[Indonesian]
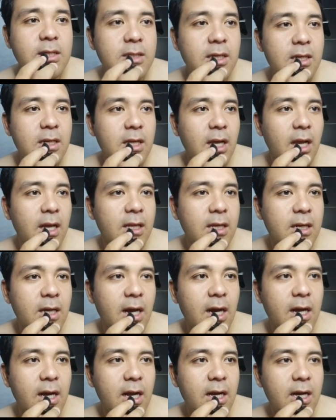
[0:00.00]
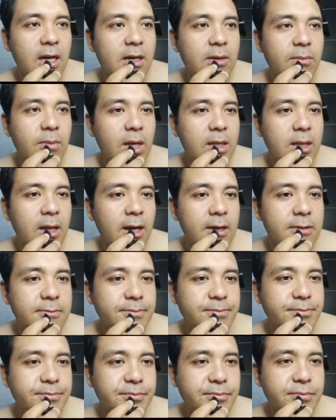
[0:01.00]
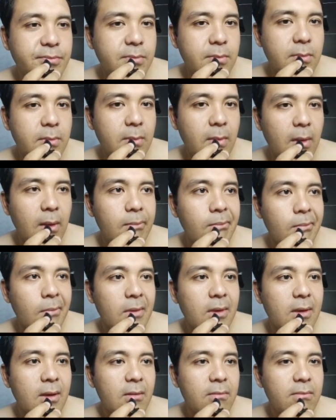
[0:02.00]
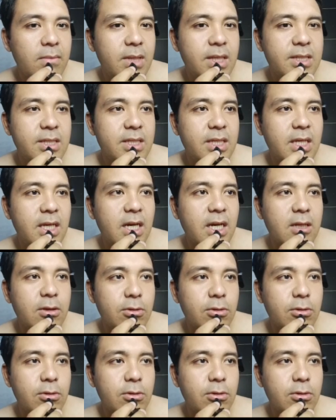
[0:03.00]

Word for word: guys, jadi kayaknya gak akan ada banyak misi